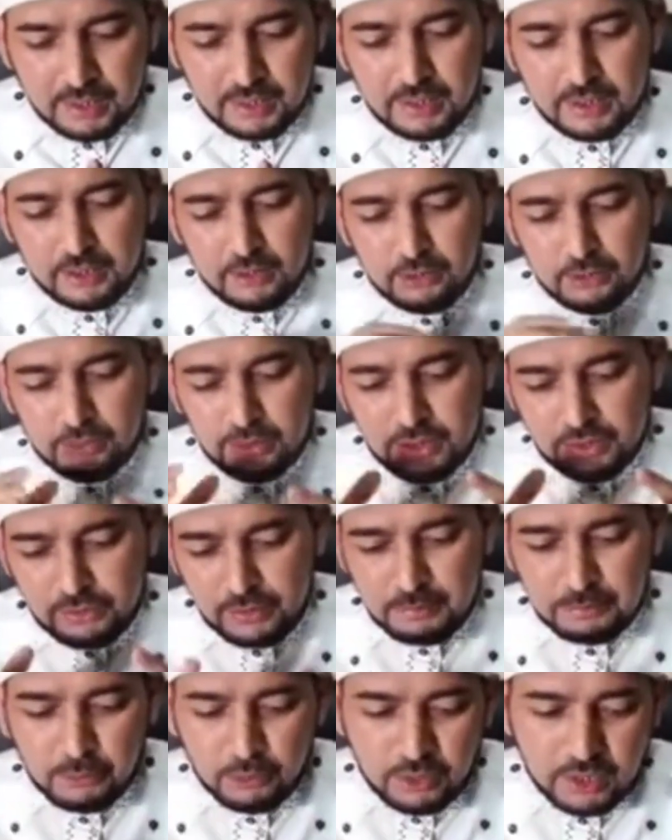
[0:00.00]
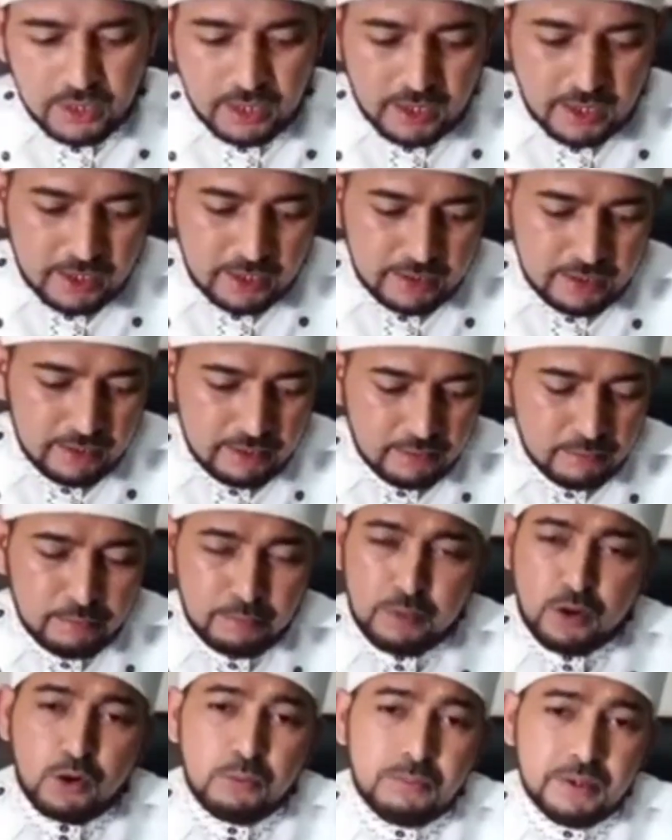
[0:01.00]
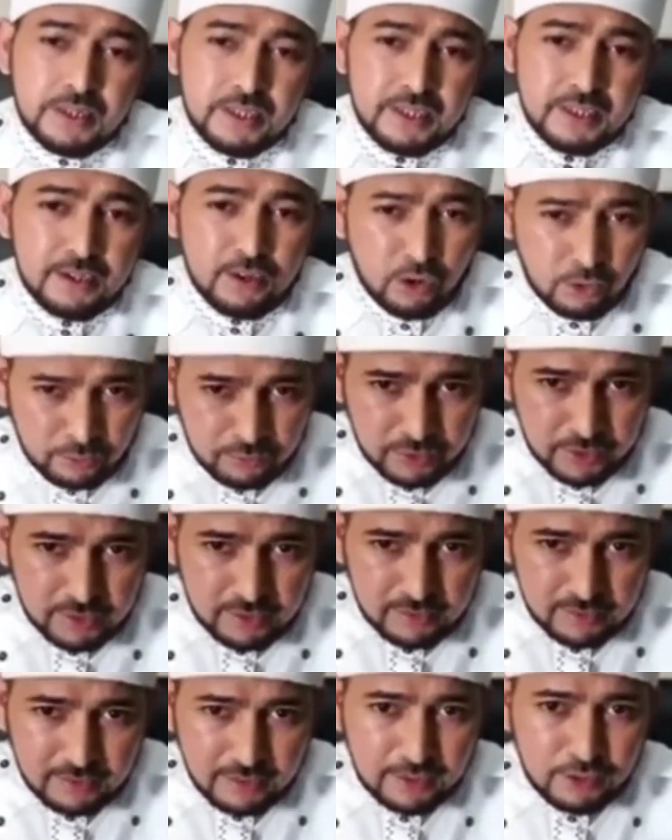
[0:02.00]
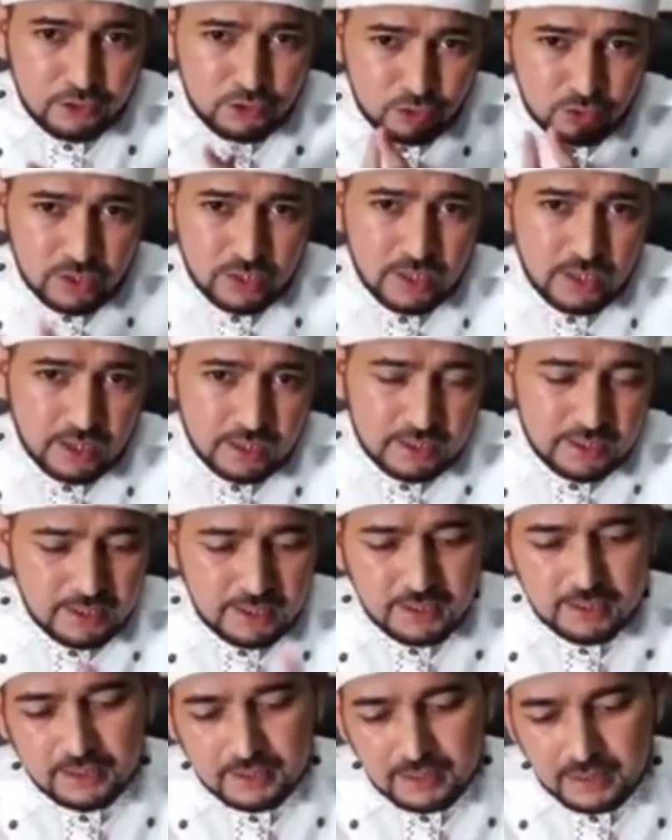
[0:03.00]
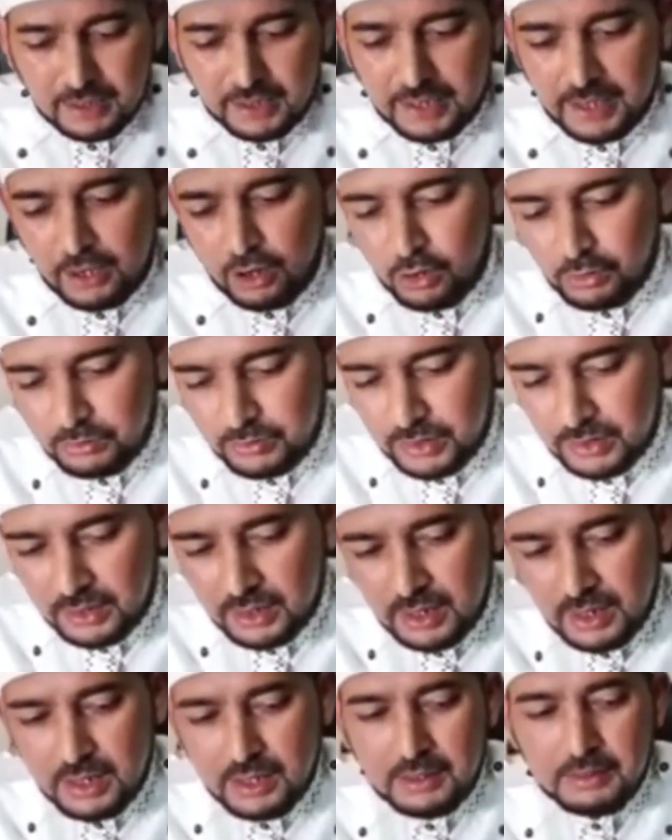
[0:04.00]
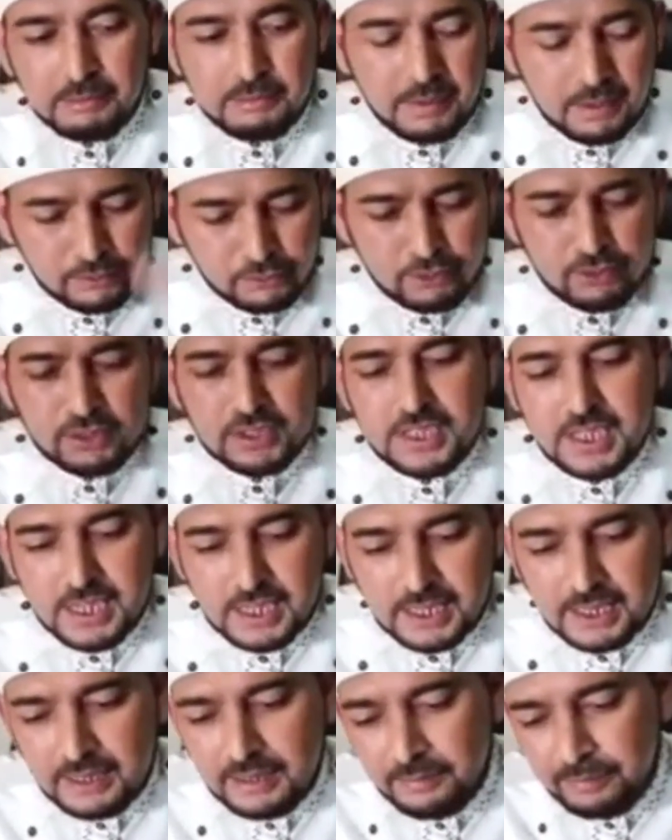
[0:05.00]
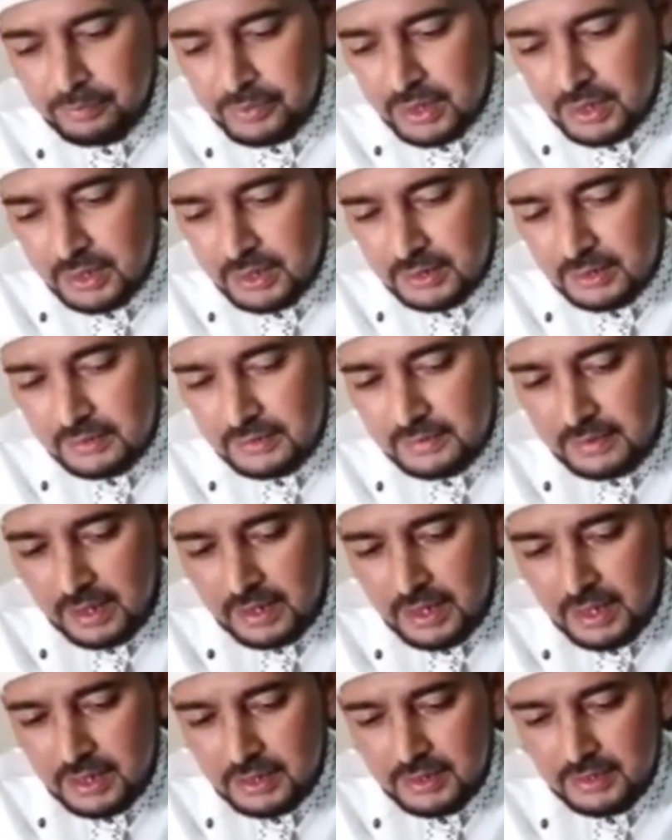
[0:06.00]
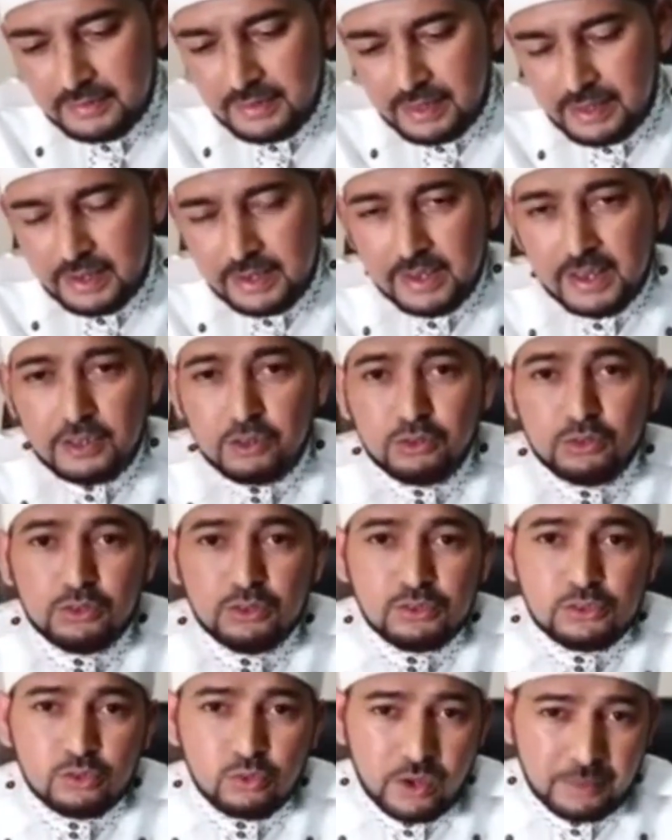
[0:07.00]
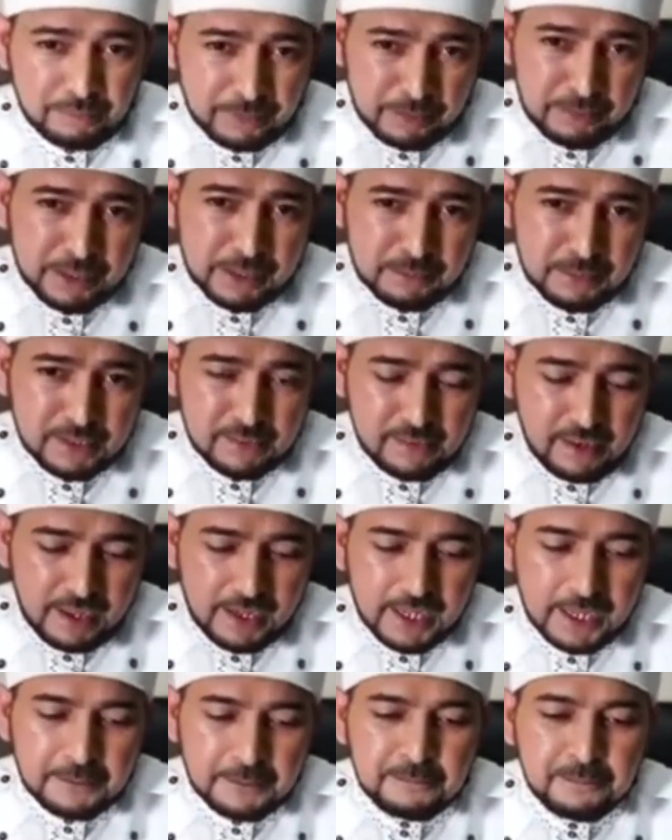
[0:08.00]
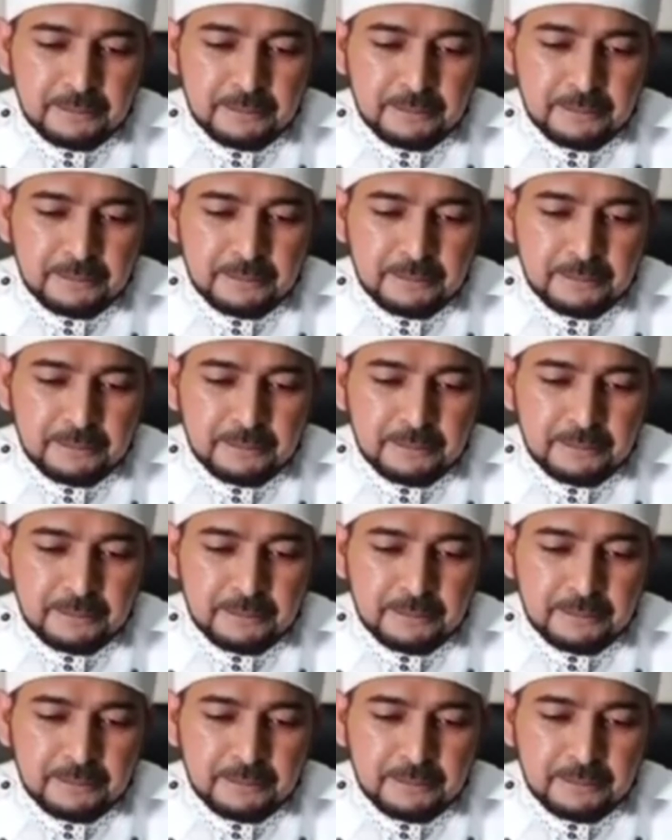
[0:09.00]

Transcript: Lalu disimpulkan probably COVID. Saya dicurigai terkena COVID. Besoknya saya disarankan untuk swab teman-teman sekalian.